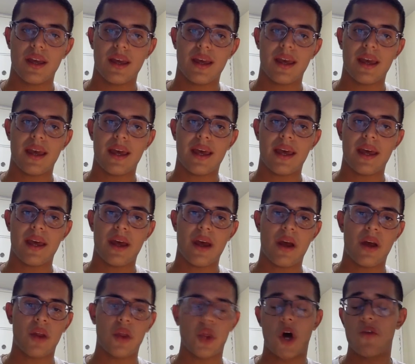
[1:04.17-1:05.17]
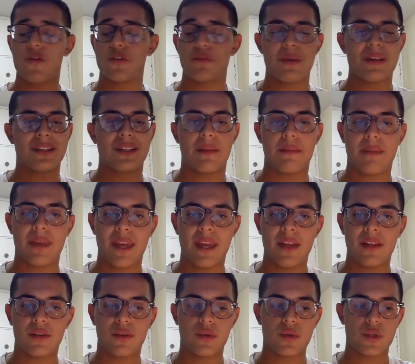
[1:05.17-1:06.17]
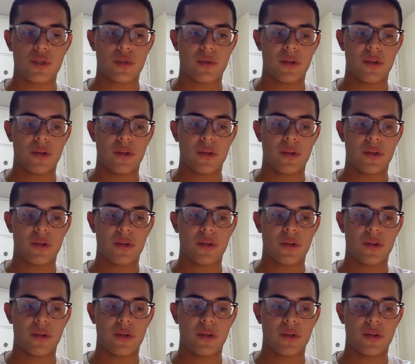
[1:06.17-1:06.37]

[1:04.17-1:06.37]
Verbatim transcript: É, novos pensamentos,